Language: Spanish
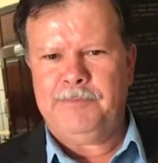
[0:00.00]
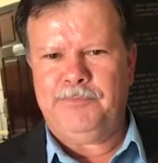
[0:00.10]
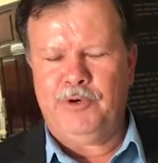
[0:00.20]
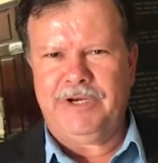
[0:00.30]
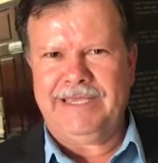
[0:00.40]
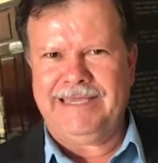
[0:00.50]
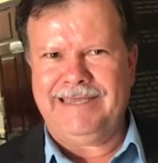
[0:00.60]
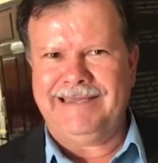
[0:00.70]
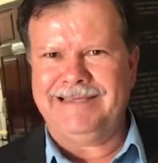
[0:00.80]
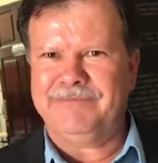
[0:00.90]

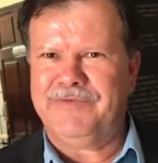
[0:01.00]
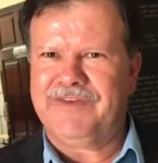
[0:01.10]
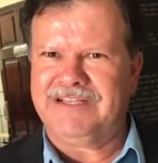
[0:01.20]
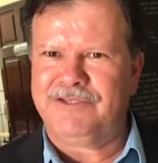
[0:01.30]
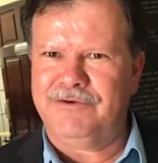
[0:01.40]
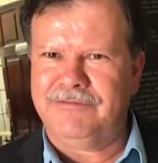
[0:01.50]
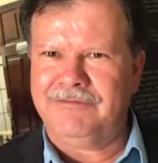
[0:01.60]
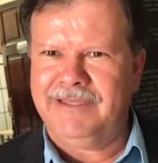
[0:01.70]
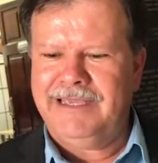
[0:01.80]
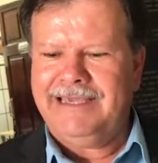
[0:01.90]
Porque es mi fracción.
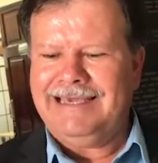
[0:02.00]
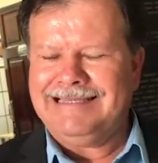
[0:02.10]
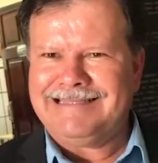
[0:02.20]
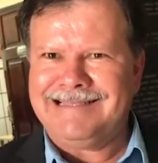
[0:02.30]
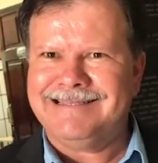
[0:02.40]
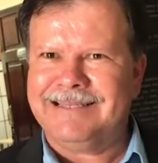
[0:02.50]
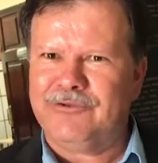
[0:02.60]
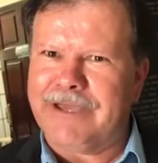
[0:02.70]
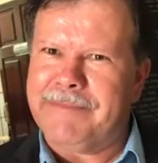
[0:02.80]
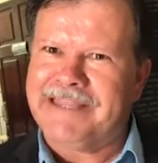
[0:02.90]
Están
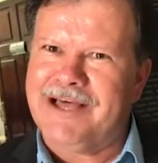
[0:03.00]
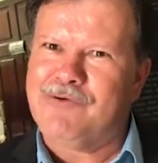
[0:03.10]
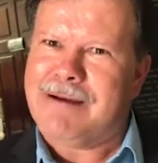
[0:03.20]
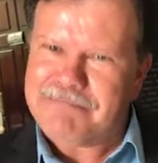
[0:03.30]
diciendo que me han dado a